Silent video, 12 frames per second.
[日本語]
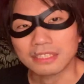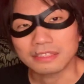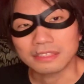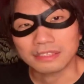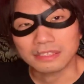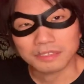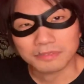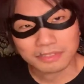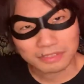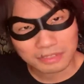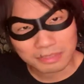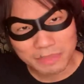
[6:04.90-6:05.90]
ン、
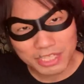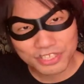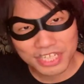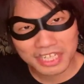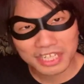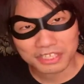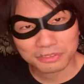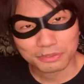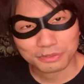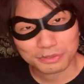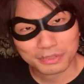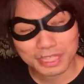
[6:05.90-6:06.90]
ミック・ジャガー
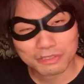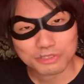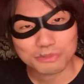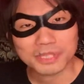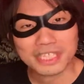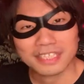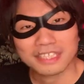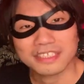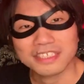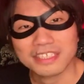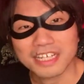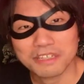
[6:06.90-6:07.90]
の彼女みたいになっ
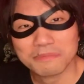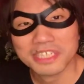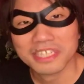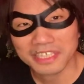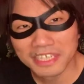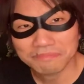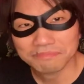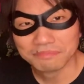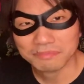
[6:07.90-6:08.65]
た時期ありましたね。